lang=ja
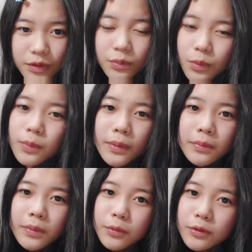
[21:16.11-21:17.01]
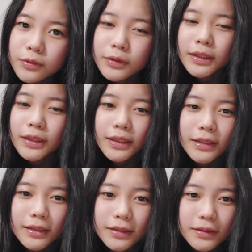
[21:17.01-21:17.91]
その豆もくれない
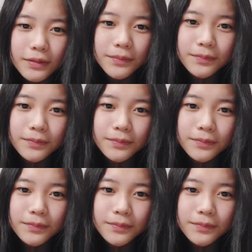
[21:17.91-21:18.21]
です。